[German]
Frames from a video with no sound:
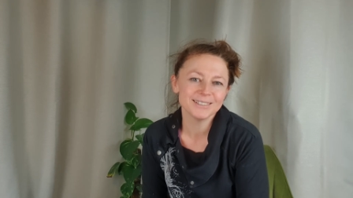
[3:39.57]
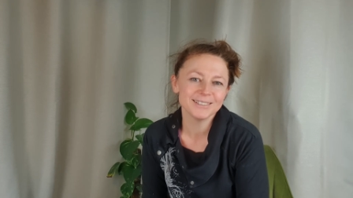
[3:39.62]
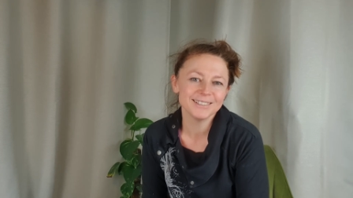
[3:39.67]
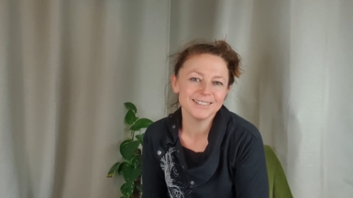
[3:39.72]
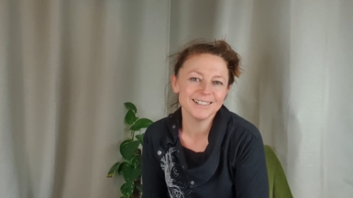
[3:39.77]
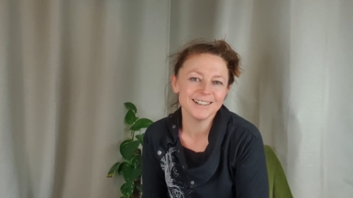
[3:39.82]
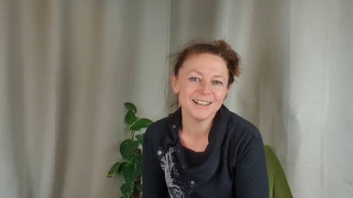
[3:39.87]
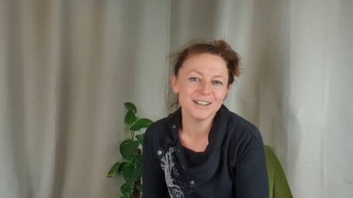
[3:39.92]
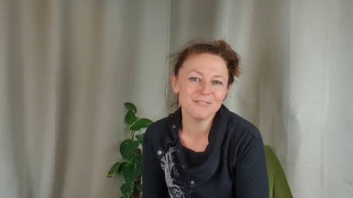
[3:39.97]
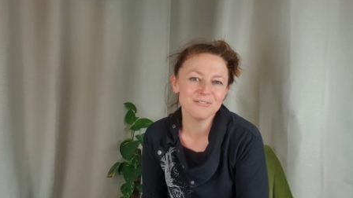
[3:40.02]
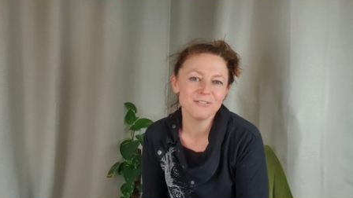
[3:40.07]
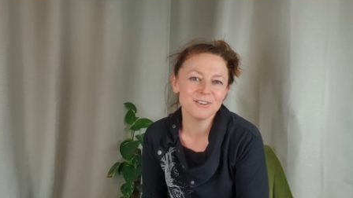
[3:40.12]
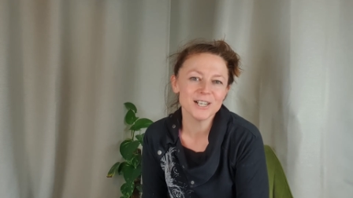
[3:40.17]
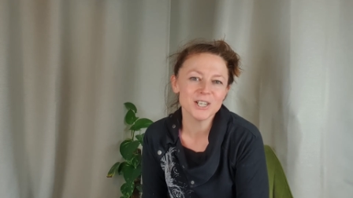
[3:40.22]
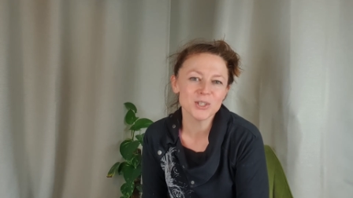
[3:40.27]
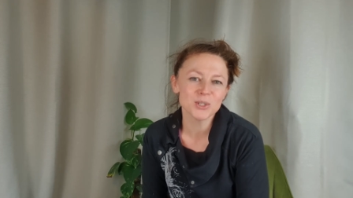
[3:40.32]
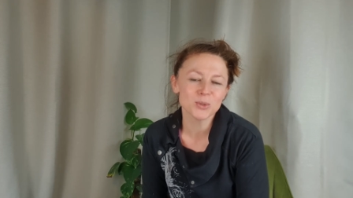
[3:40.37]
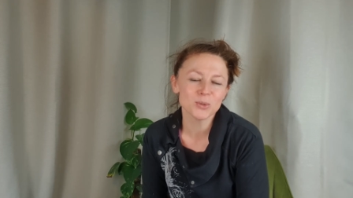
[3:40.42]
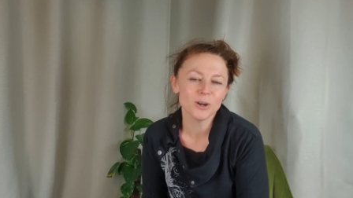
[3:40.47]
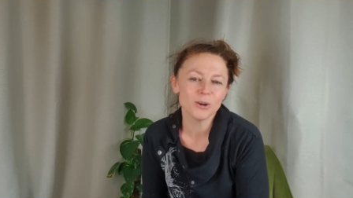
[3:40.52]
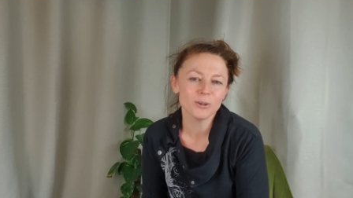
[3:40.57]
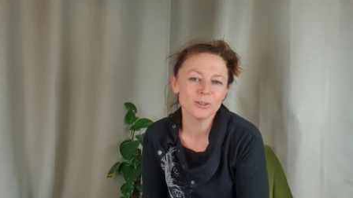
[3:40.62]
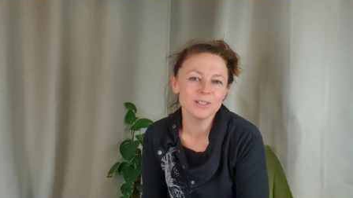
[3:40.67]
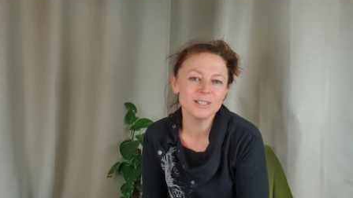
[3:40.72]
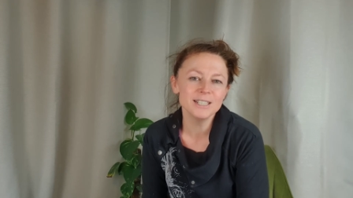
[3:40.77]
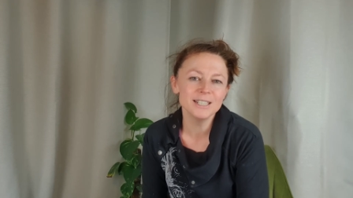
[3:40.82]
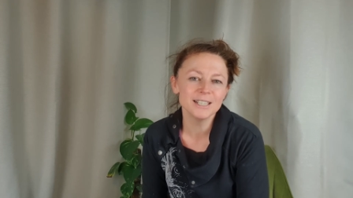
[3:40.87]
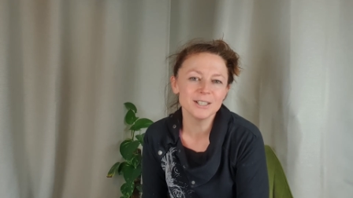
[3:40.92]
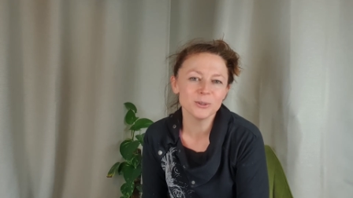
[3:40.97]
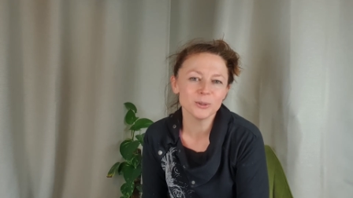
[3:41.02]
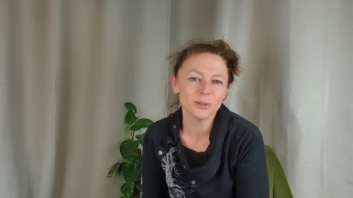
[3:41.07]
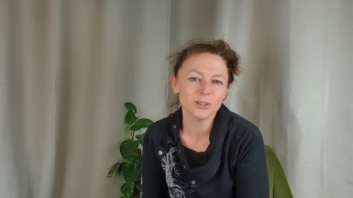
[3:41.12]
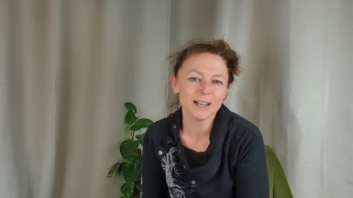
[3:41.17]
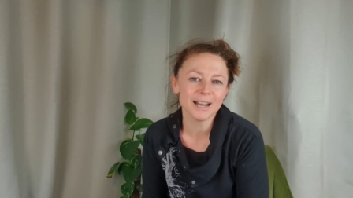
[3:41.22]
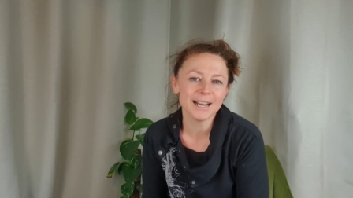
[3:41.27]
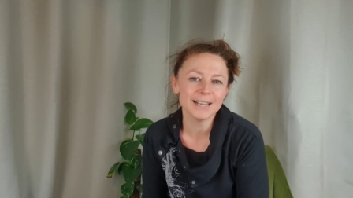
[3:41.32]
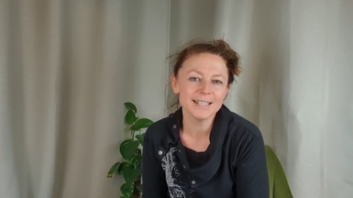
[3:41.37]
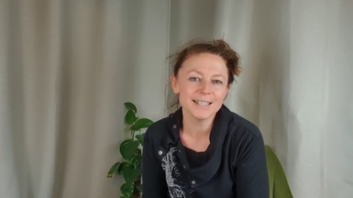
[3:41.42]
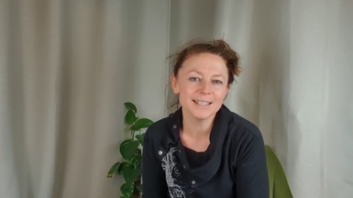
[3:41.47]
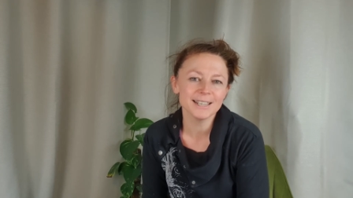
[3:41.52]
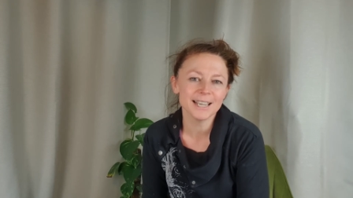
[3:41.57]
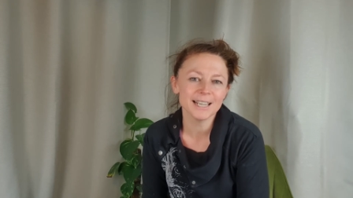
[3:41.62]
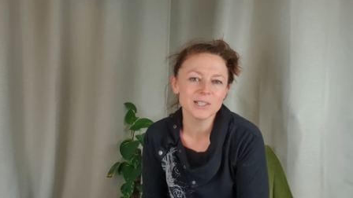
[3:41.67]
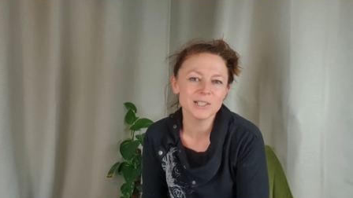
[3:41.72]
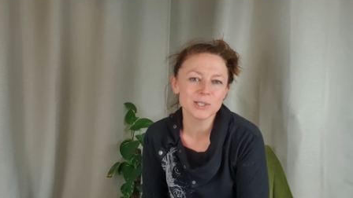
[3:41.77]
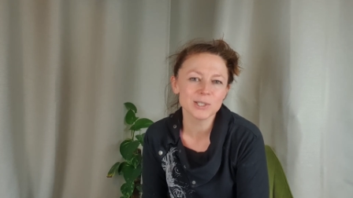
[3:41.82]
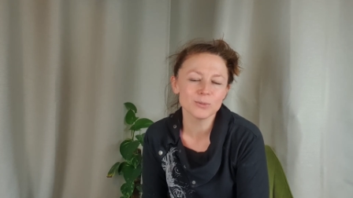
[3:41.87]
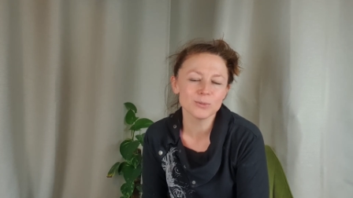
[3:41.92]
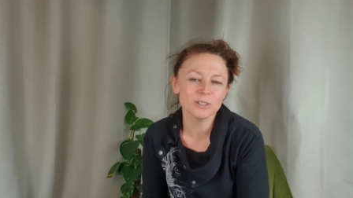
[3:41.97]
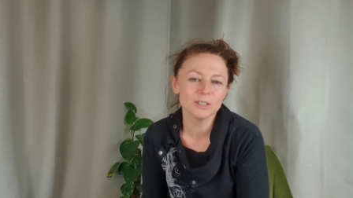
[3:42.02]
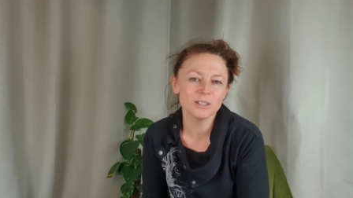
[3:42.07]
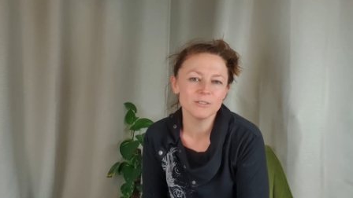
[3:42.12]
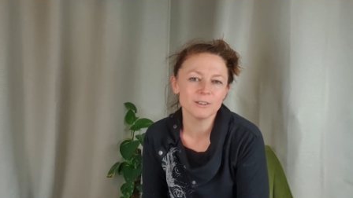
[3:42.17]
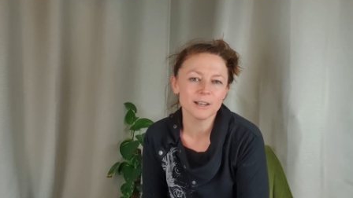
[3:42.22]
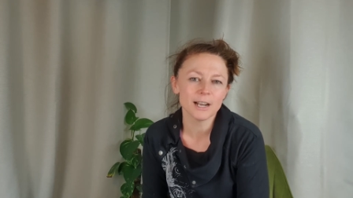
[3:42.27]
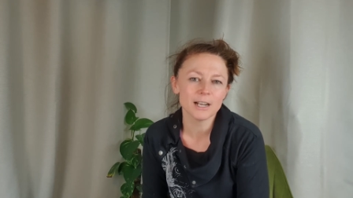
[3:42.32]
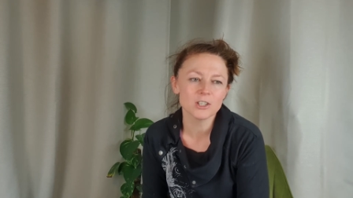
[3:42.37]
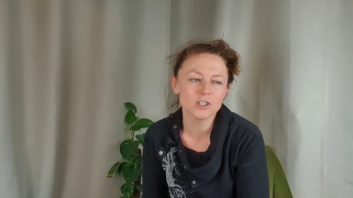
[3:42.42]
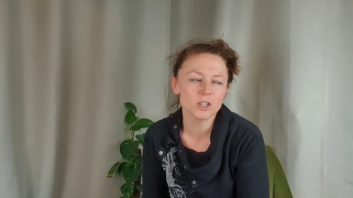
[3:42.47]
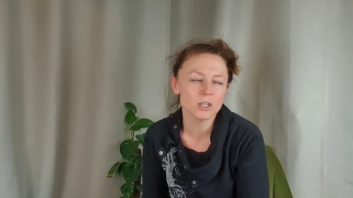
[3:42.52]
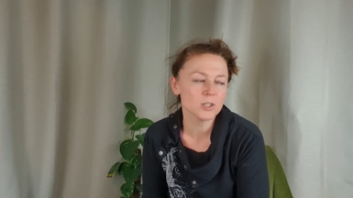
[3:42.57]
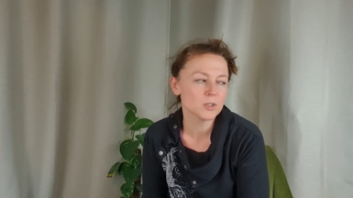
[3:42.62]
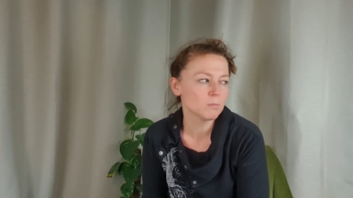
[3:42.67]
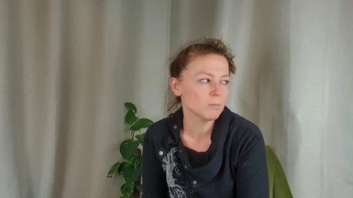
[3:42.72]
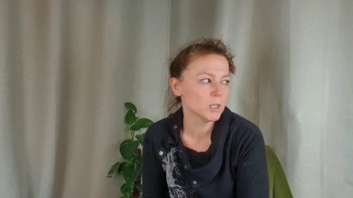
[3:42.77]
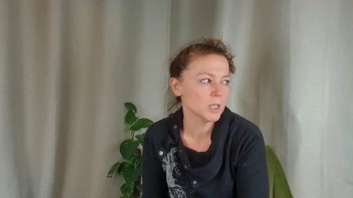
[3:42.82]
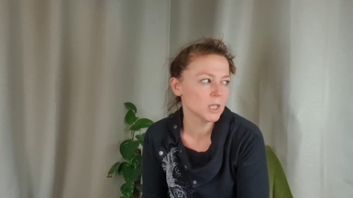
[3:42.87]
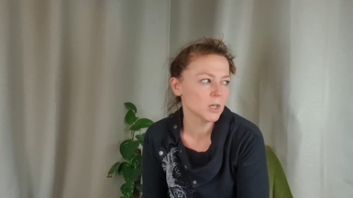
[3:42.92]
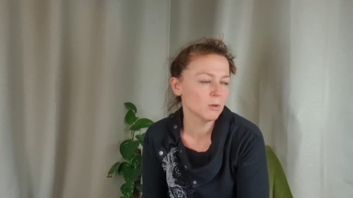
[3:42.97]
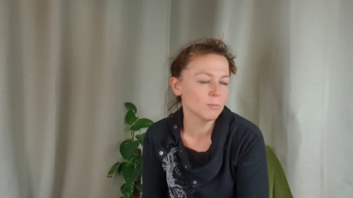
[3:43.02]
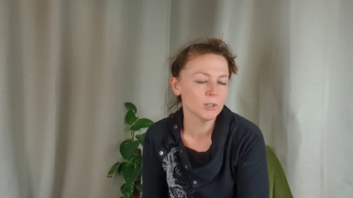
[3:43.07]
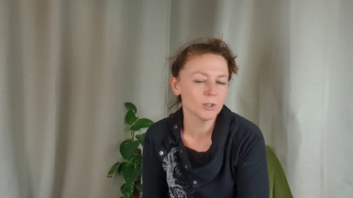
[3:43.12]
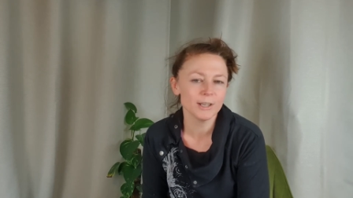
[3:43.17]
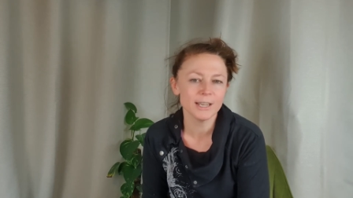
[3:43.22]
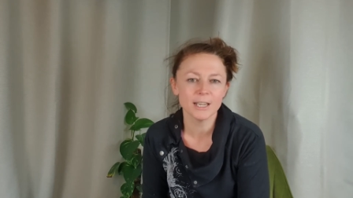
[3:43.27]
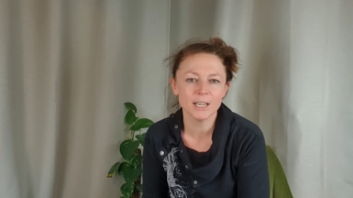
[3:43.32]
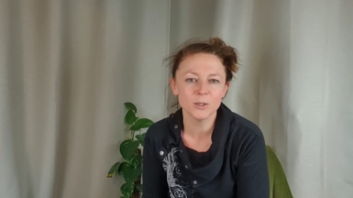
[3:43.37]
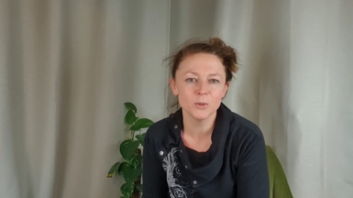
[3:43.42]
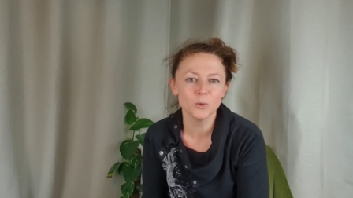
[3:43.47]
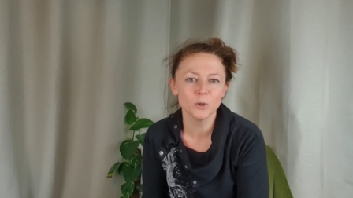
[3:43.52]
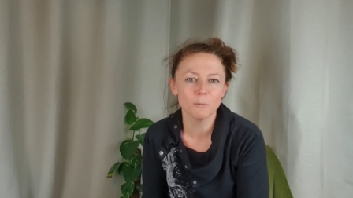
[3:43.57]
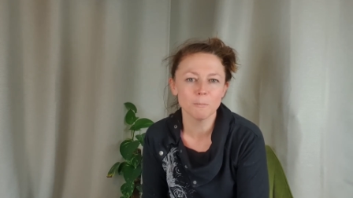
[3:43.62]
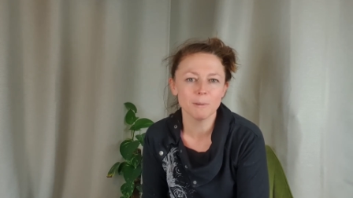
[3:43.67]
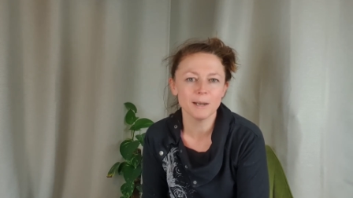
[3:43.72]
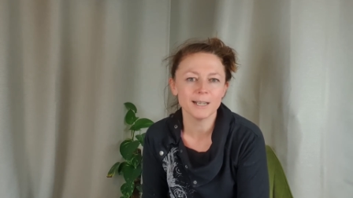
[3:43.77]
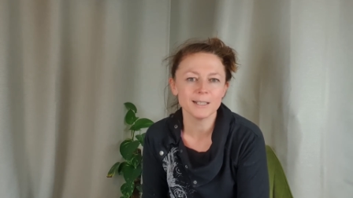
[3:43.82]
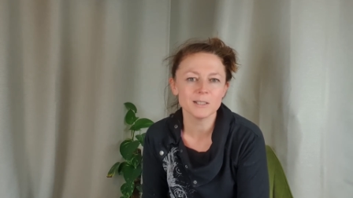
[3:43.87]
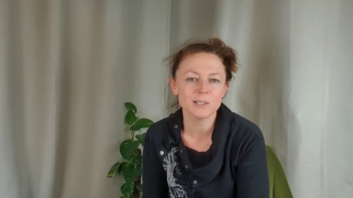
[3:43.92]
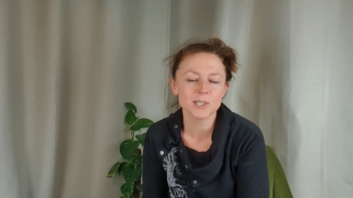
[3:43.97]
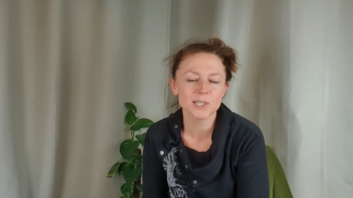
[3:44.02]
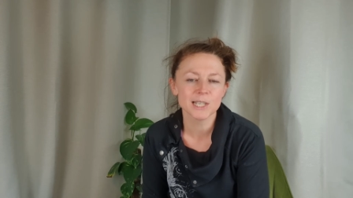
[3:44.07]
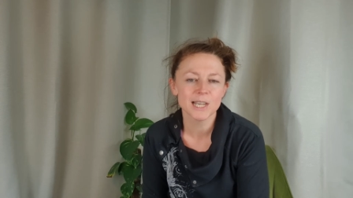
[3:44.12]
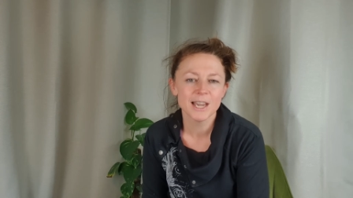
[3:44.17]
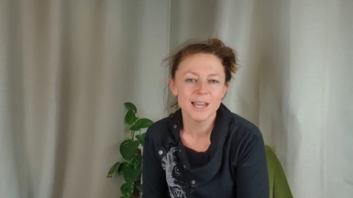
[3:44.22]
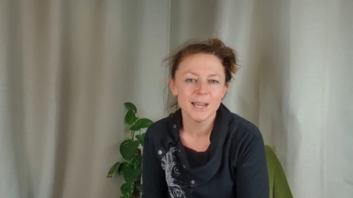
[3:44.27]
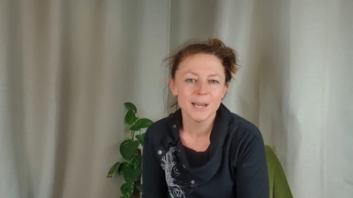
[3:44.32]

ja, falls du auch Nia noch gar nicht kennst und dir die Frage stellst, habe ich da eh genug Platz,